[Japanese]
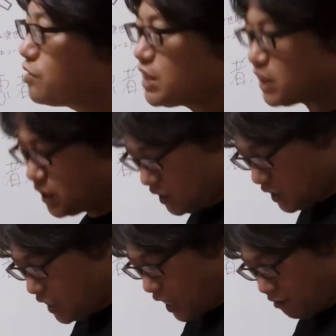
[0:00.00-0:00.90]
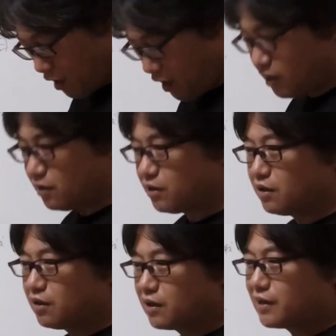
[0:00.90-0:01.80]
人以外は
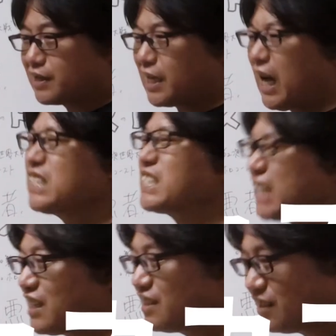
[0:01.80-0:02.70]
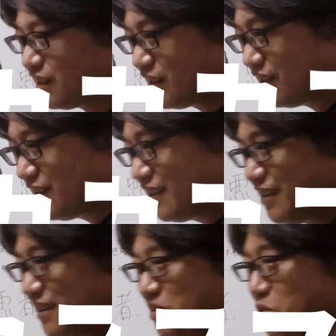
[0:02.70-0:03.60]
カスだ
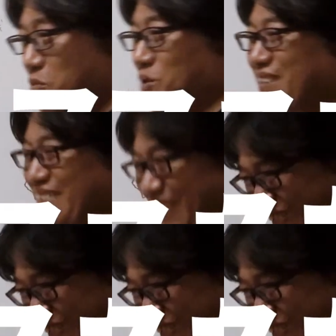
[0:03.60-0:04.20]
思ってたの